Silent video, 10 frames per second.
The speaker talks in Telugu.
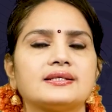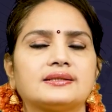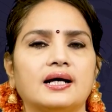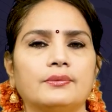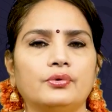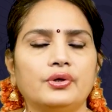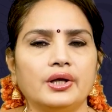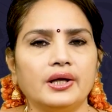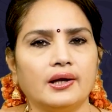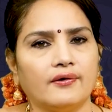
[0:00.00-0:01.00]
ఆస్కారం
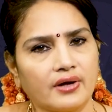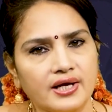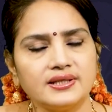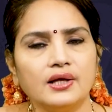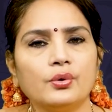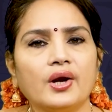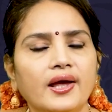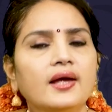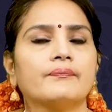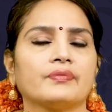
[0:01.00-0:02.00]
ఉండే అవకాశాలు
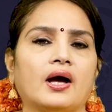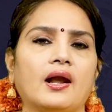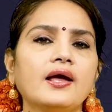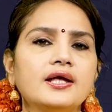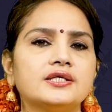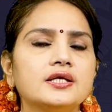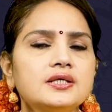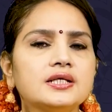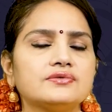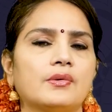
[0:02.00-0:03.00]
ఉన్నాయి అలాగే
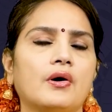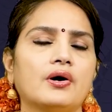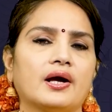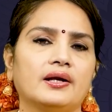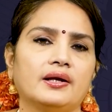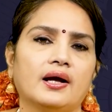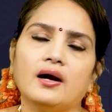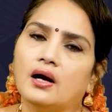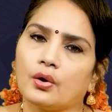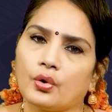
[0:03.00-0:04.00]
చంచల స్వభావం కలిగిన
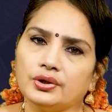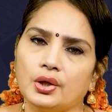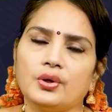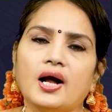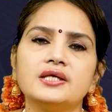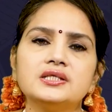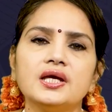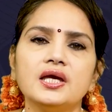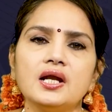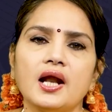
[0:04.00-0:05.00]
కొందరు
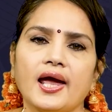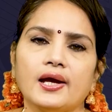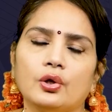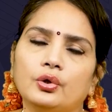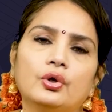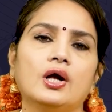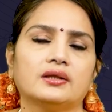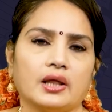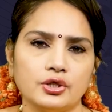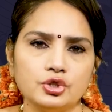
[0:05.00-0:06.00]
రాజకీయ నాయకులు
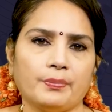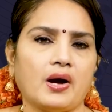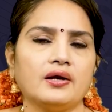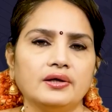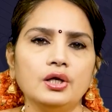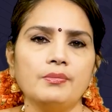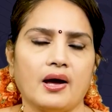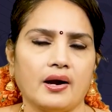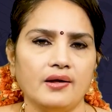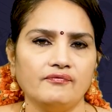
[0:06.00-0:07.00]
తరచు పార్టీలు
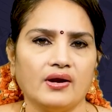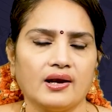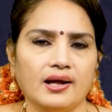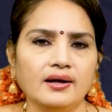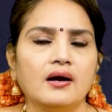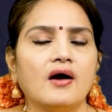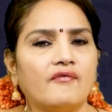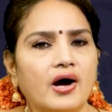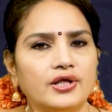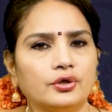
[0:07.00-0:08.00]
మారడం వలన
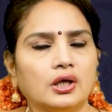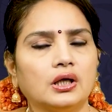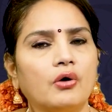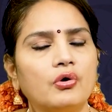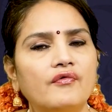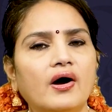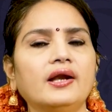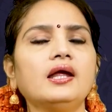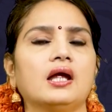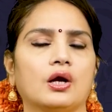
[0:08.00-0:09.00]
వారి యొక్క
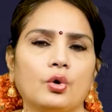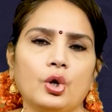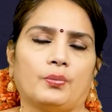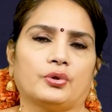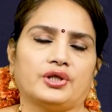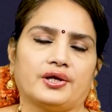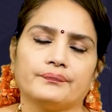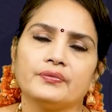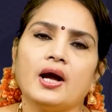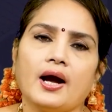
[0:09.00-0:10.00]
గౌరవాన్ని కోల్పోతారు
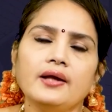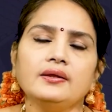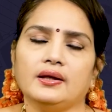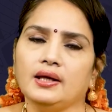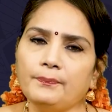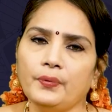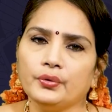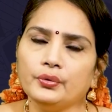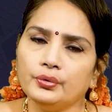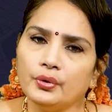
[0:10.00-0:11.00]
అయితే
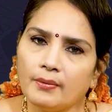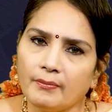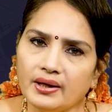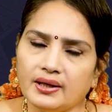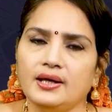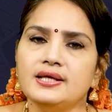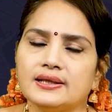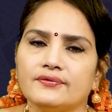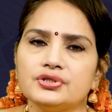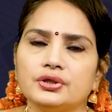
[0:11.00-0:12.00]
ఇప్పుడు మనకి ఈ
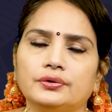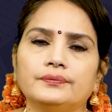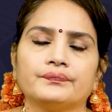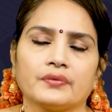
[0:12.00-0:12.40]
సంవత్సరం